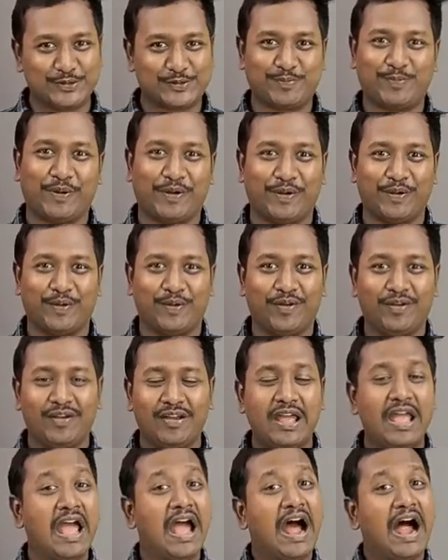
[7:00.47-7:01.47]
யூஸ் பண்ணோம்
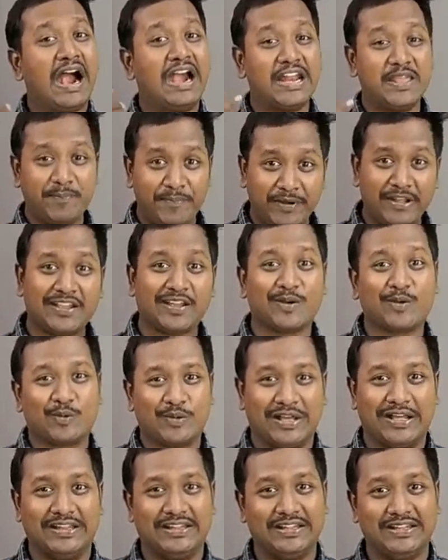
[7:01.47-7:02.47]

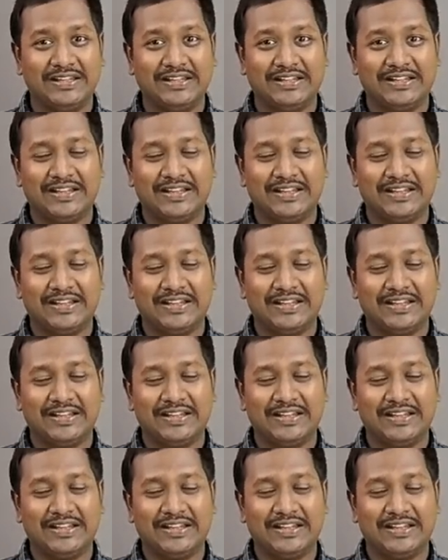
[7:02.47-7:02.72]
அடிப்பிடிக்கக்கூடாது